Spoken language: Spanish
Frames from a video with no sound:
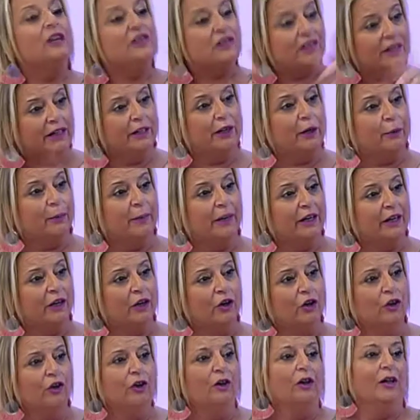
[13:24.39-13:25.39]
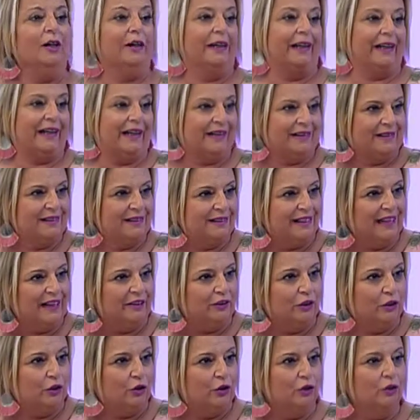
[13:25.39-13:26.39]
Sin embargo,
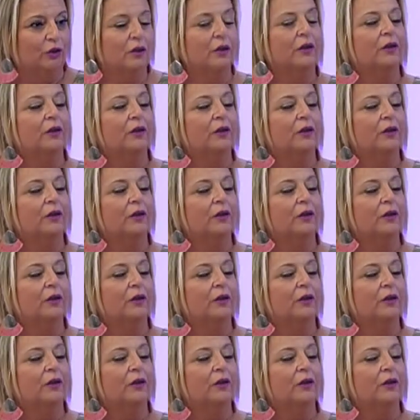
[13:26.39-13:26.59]
restando